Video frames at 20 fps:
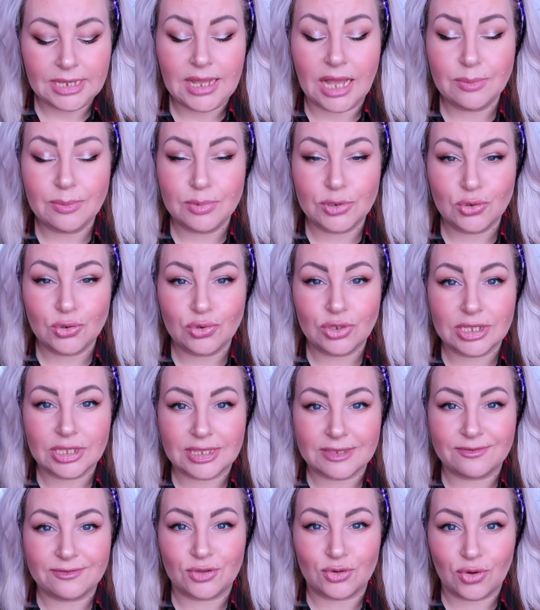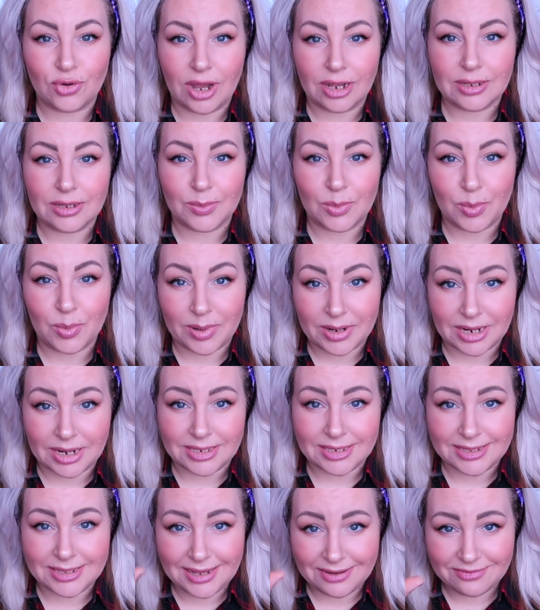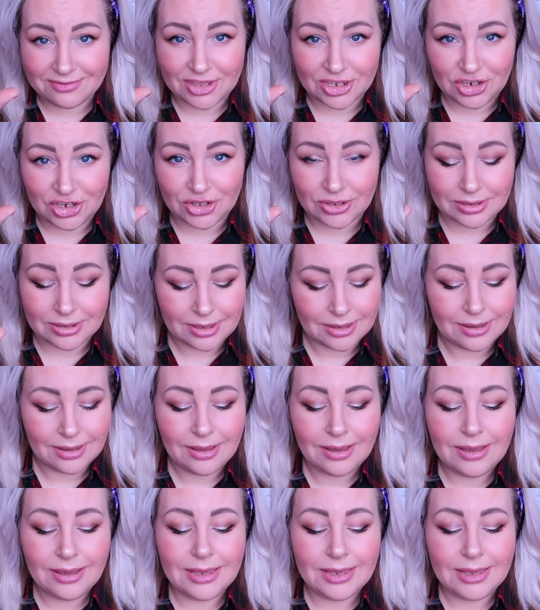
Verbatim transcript: как бы крутится в стругальном аппарате, да, в точилке.